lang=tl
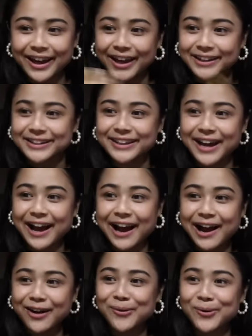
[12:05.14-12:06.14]
and
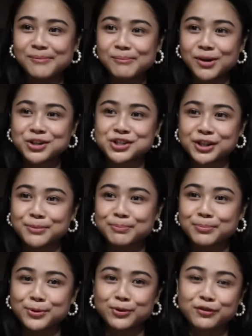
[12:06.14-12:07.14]
how much
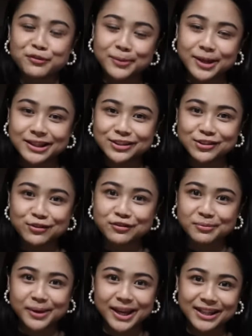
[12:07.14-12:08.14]
improvement you've
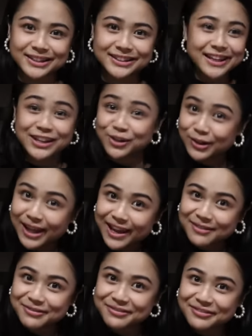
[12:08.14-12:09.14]
made in your life.